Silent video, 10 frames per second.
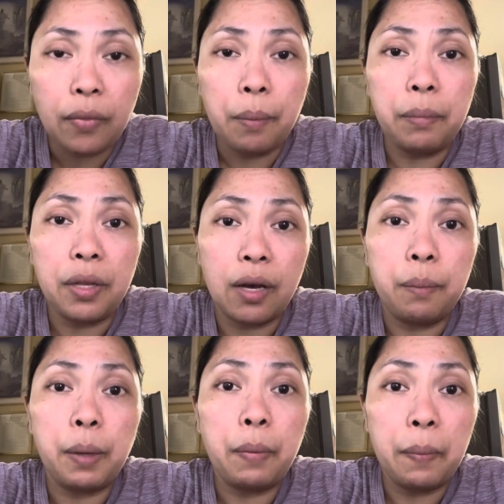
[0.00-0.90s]
na
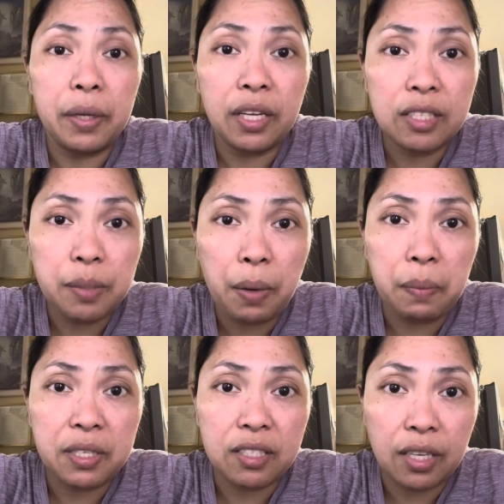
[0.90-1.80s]
magpamedical si
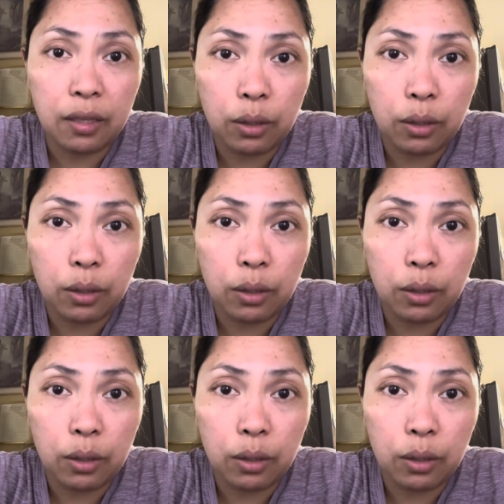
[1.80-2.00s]
Papa sa St.